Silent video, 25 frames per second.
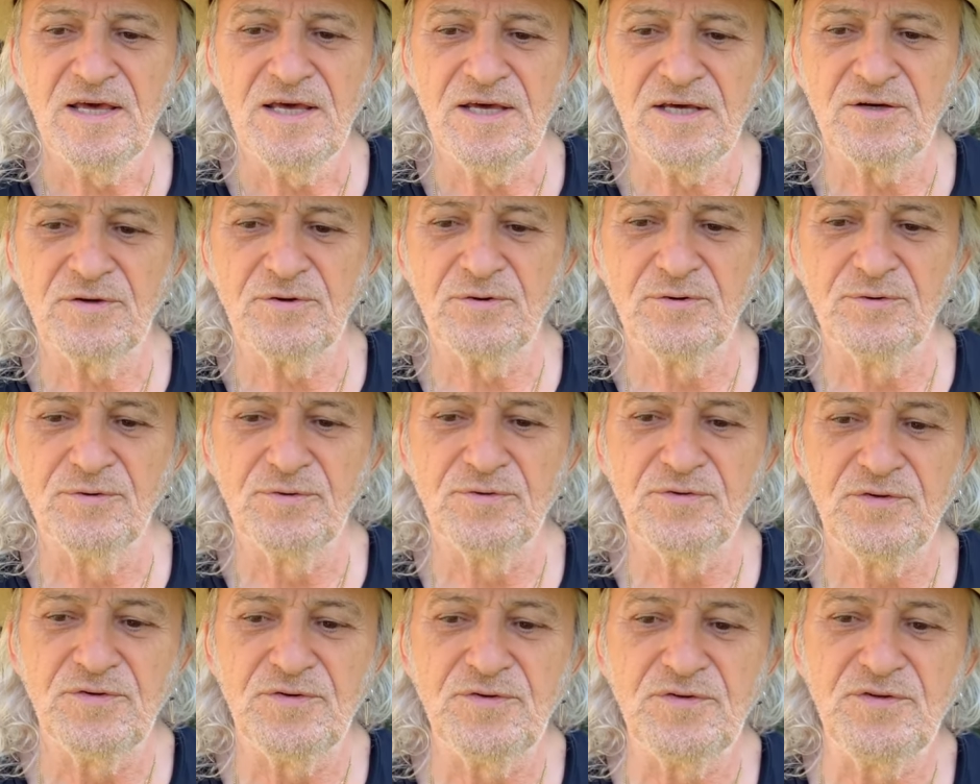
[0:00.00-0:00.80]
Et que
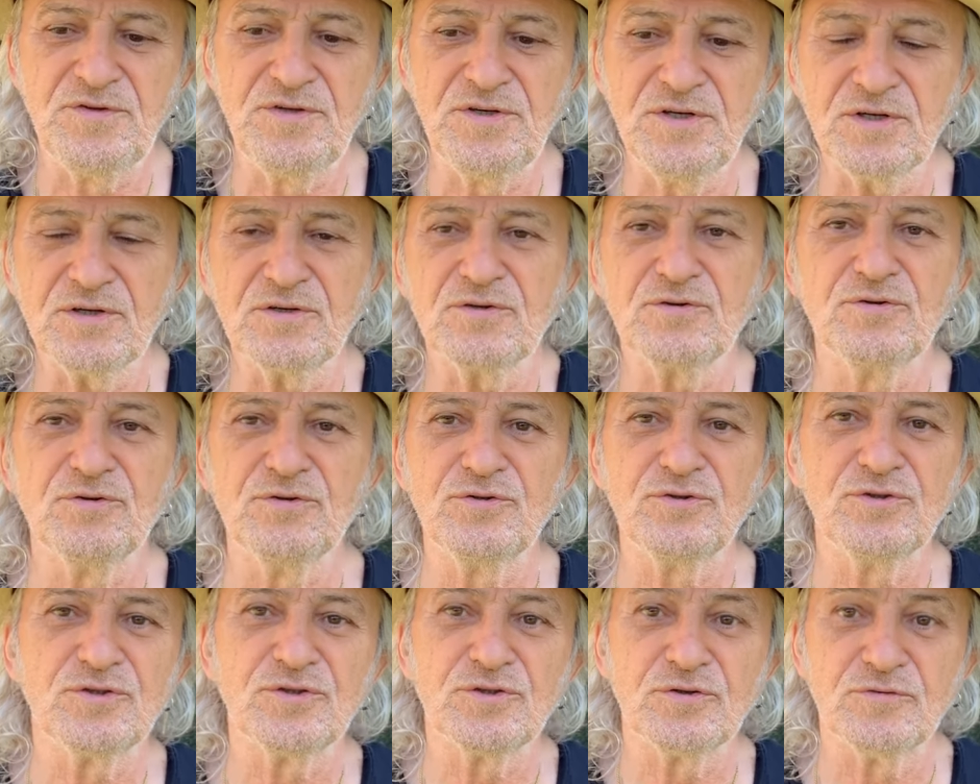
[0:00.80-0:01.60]
dire
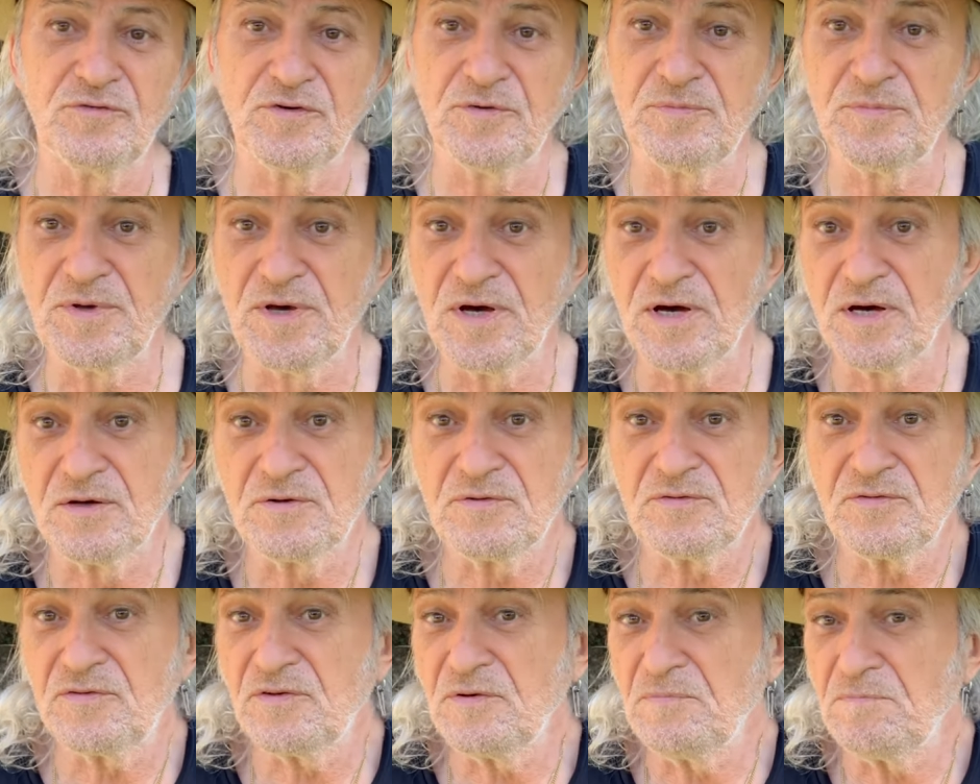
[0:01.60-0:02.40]
que je vais bien,
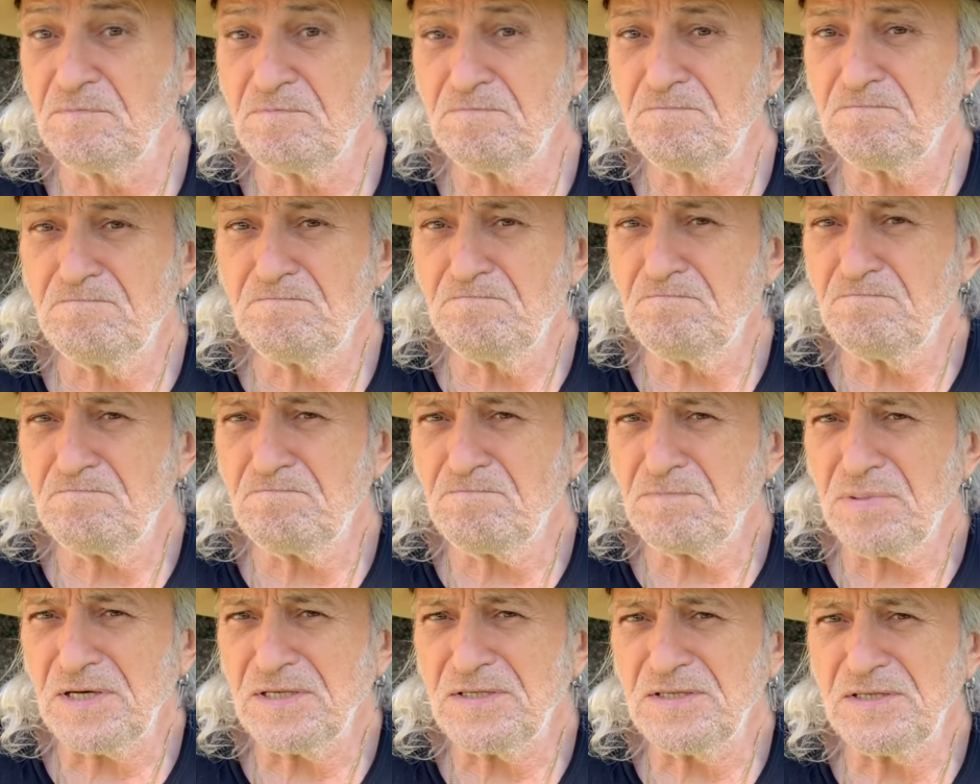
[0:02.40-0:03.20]
c'est
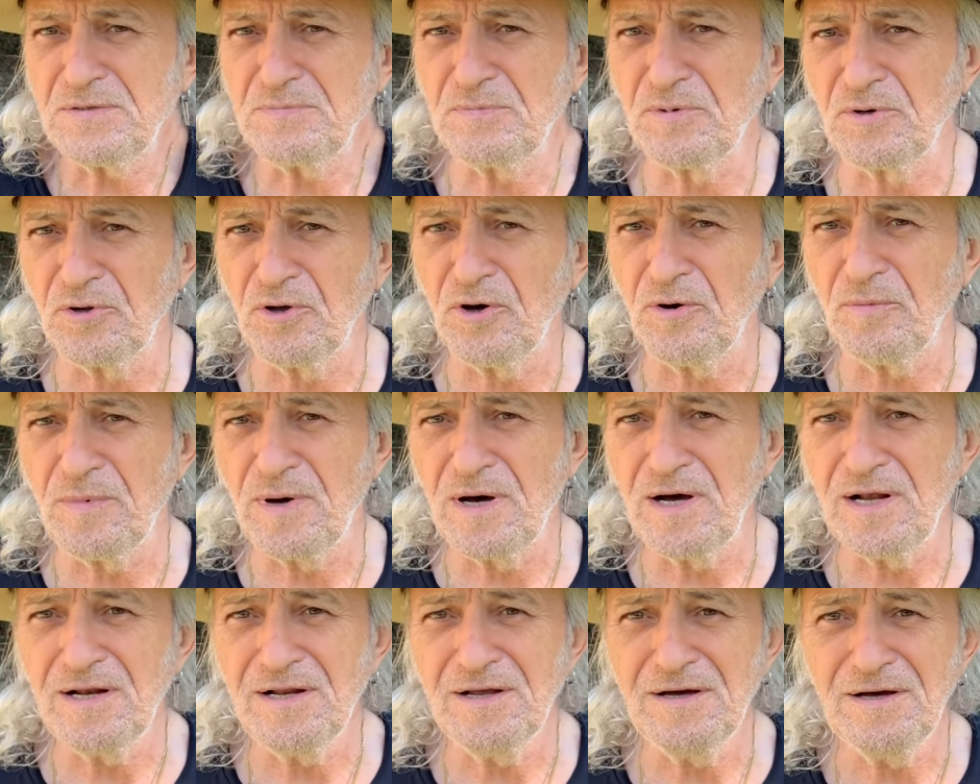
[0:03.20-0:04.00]
pratiquement
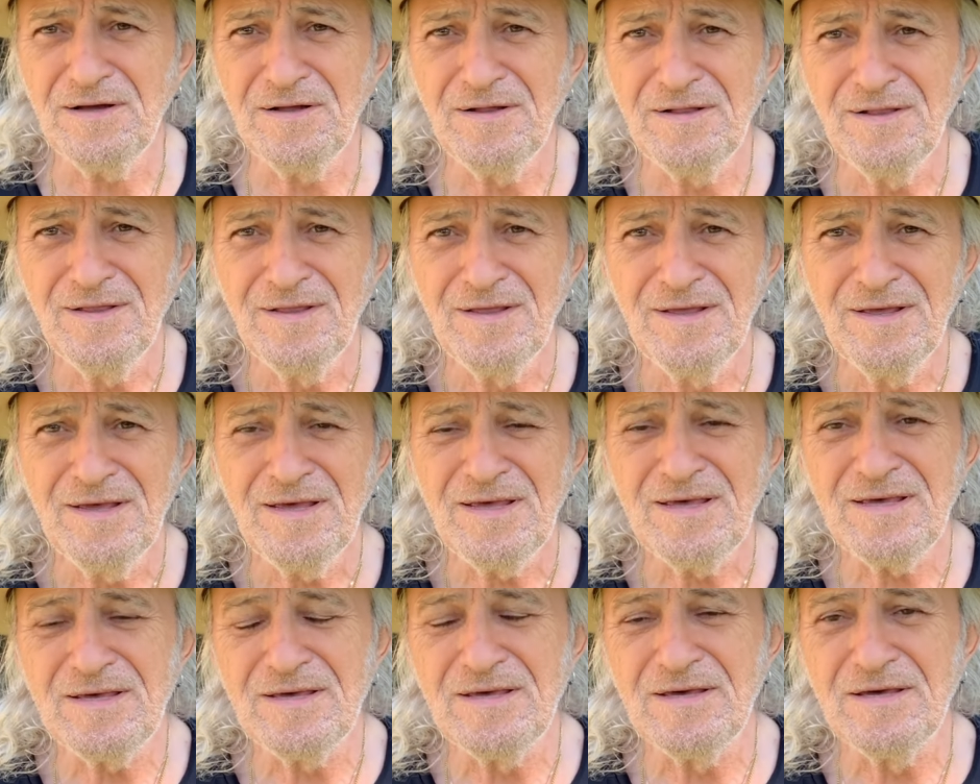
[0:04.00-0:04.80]
normal.
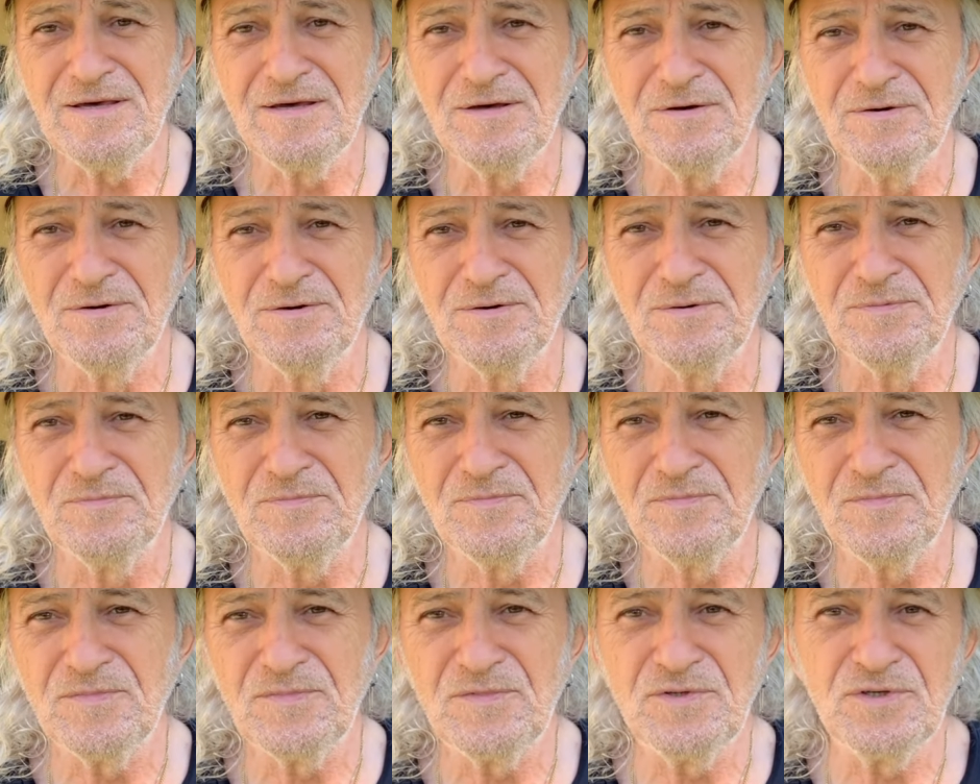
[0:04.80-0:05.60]
Et euh,
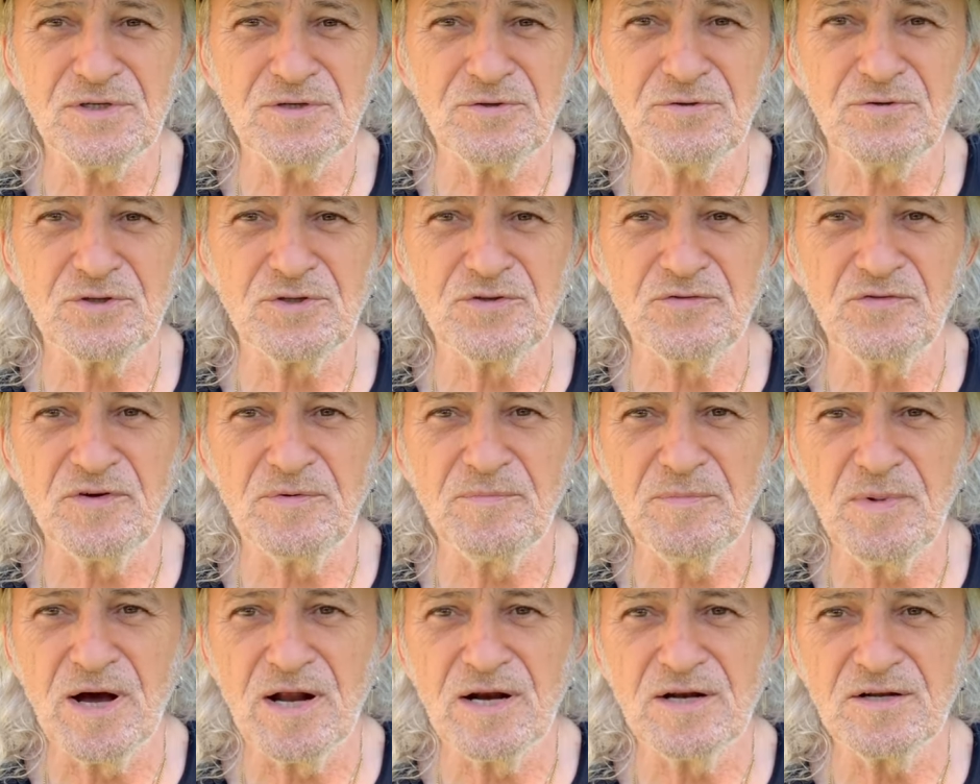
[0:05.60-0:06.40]
dire que je
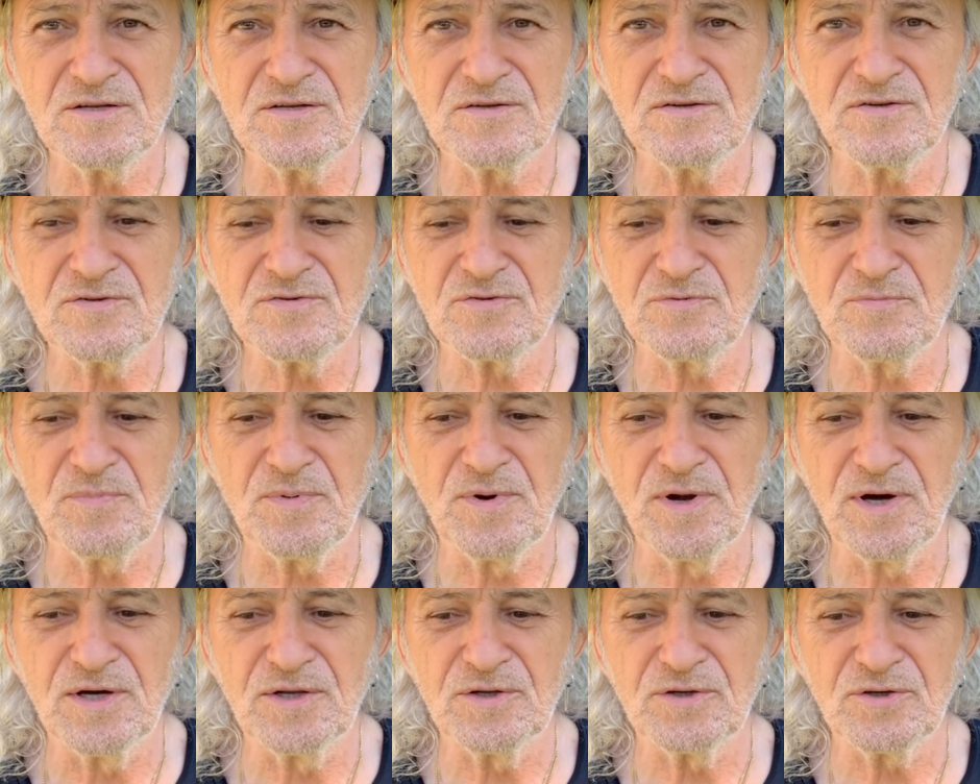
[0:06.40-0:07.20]
vais mal, c'est se
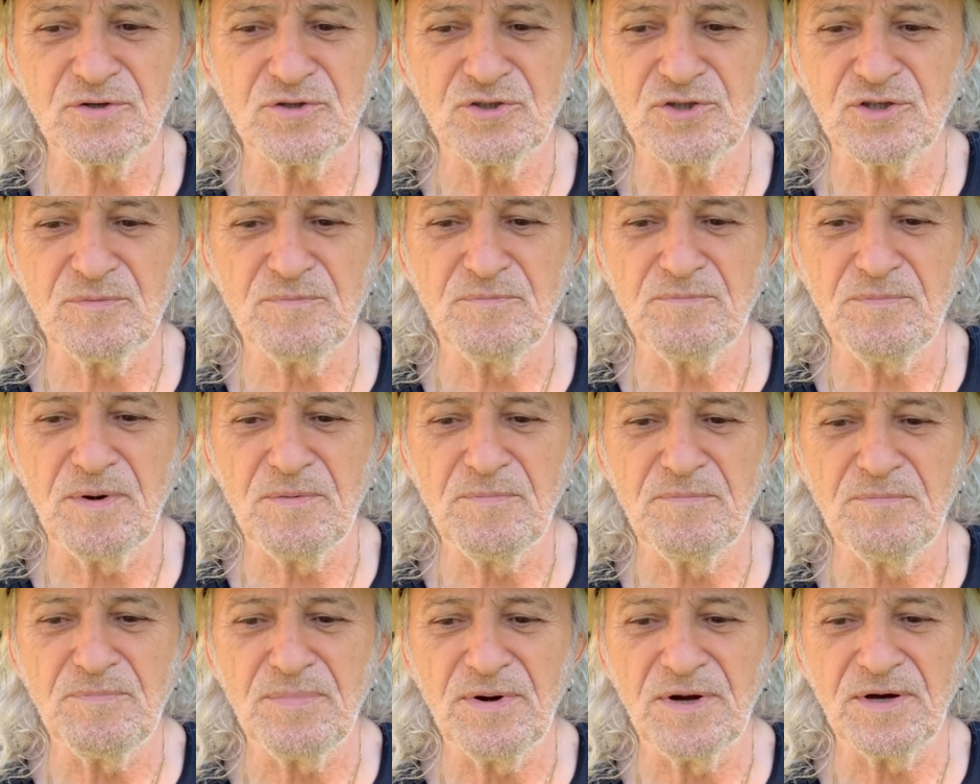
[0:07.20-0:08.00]
plaindre et j'aime pas
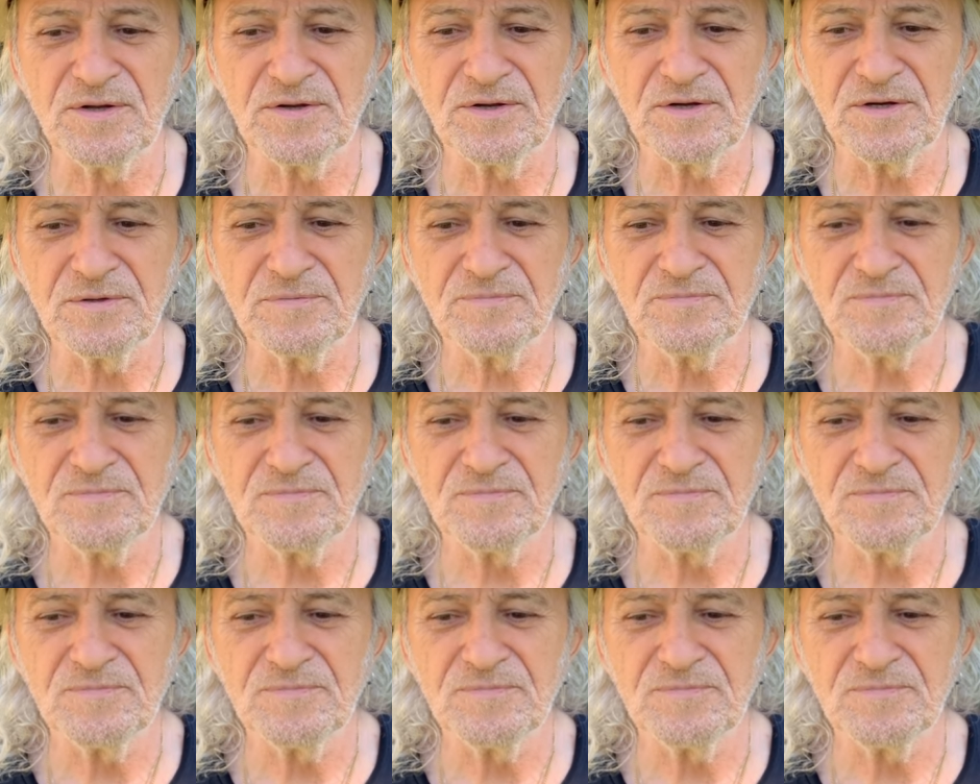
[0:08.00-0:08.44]
me plaindre.